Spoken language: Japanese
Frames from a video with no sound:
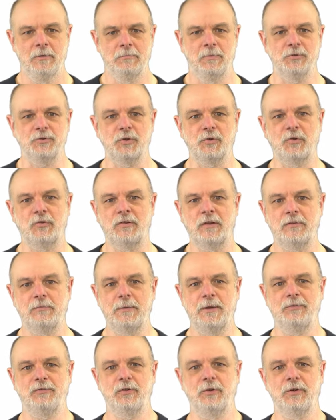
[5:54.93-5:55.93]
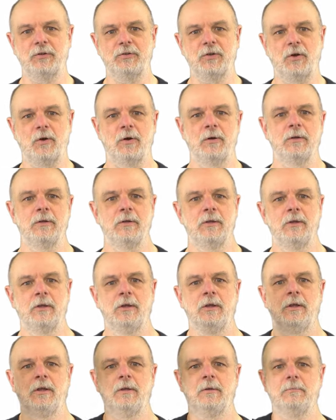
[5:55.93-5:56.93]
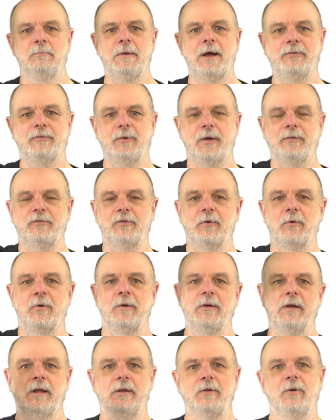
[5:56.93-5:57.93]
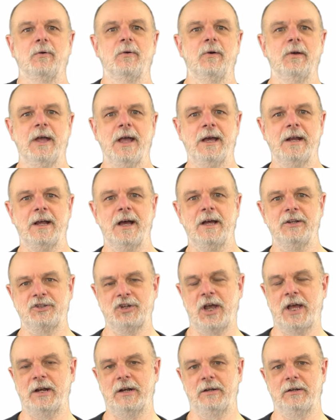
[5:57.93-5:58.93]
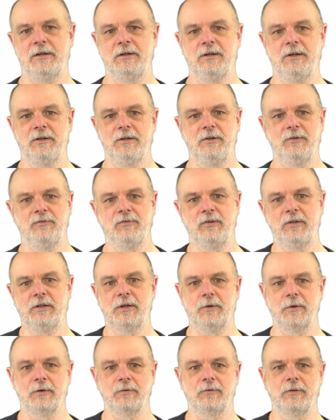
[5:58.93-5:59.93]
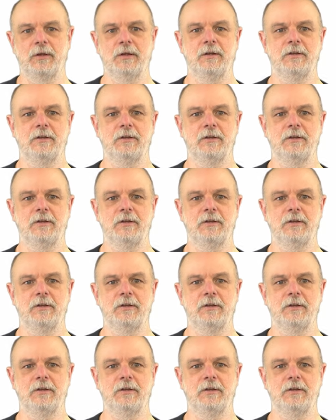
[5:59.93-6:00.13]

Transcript: もうちょっと説明するとまずはそのあのエラーチャンネルについては、ね、